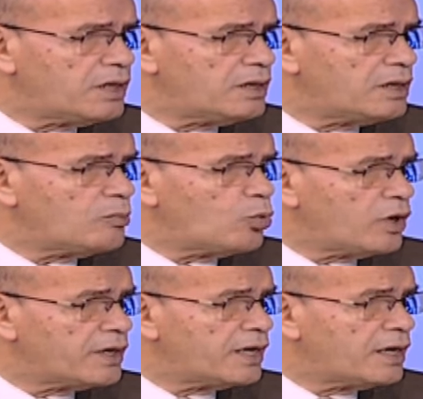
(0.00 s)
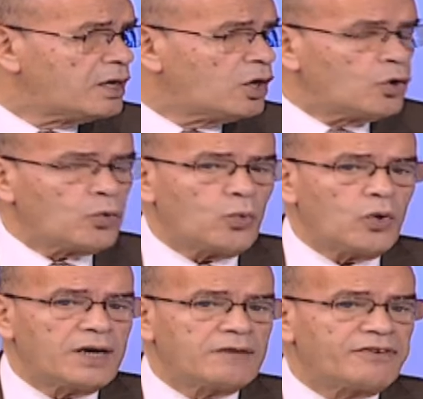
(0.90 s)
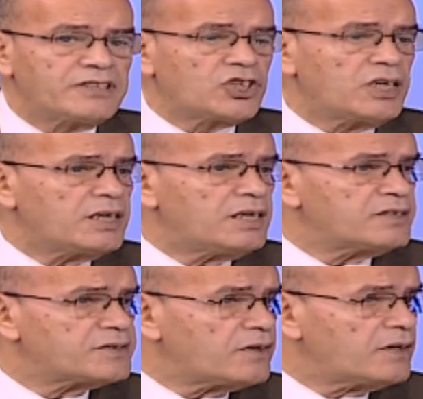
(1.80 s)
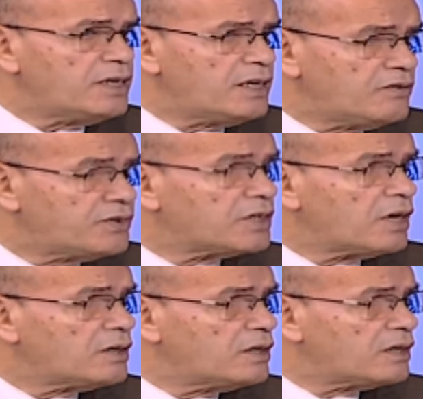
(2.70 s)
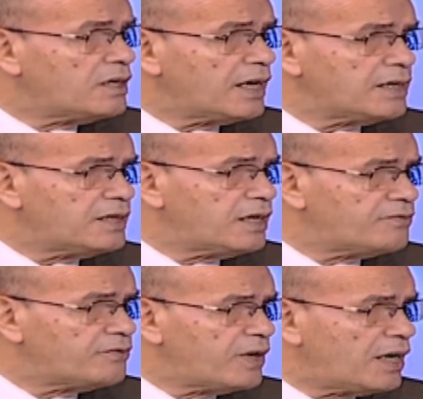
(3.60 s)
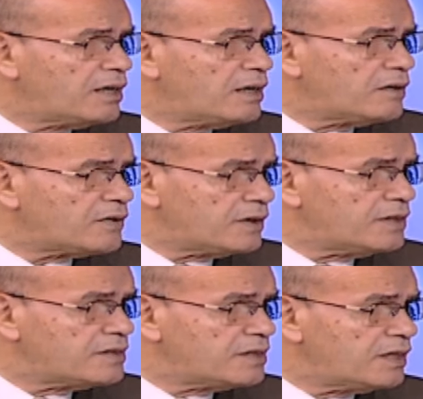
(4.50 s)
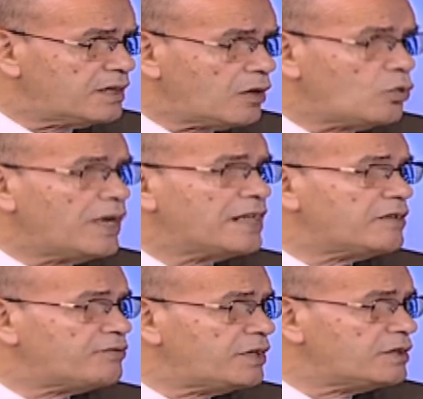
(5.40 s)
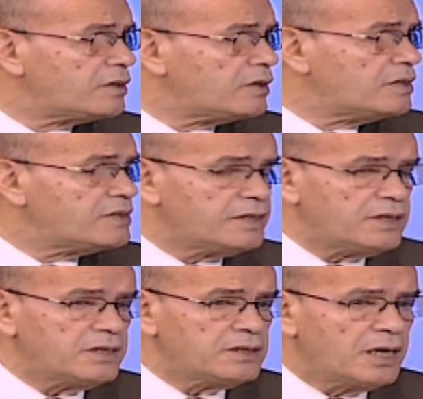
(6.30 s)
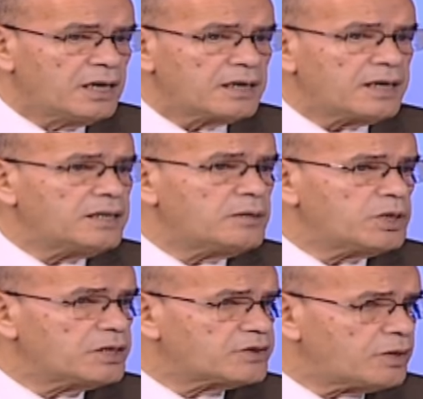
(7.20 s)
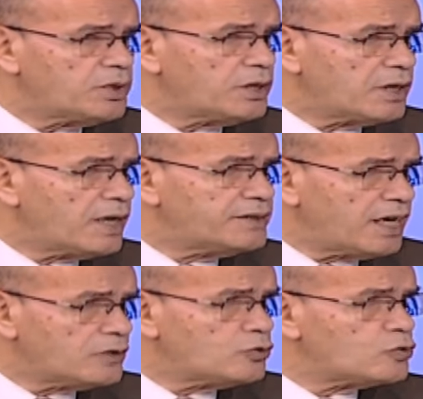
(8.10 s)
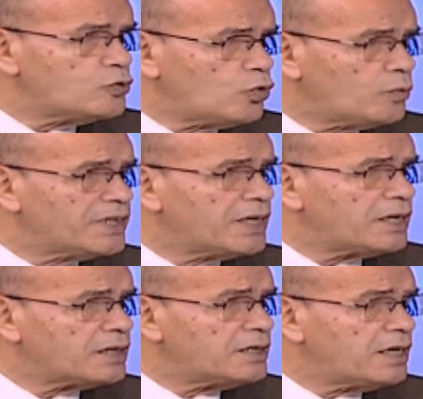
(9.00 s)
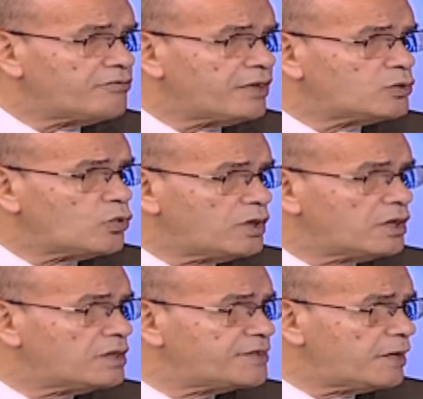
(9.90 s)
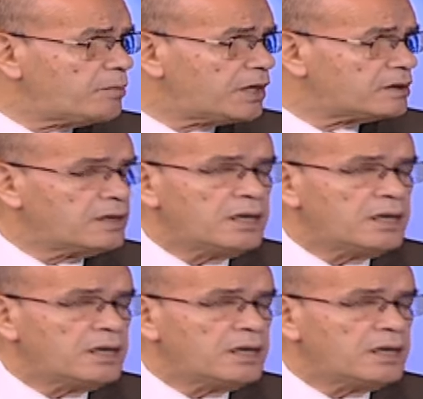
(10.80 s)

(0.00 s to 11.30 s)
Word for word: للمواجهة والفشل الإسرائيلي في تحقيق الأهداف الرئيسية أو الهدفين الرئيسيين كان من الطبيعي أن يحدث نوع من الاختلافات والانقسامات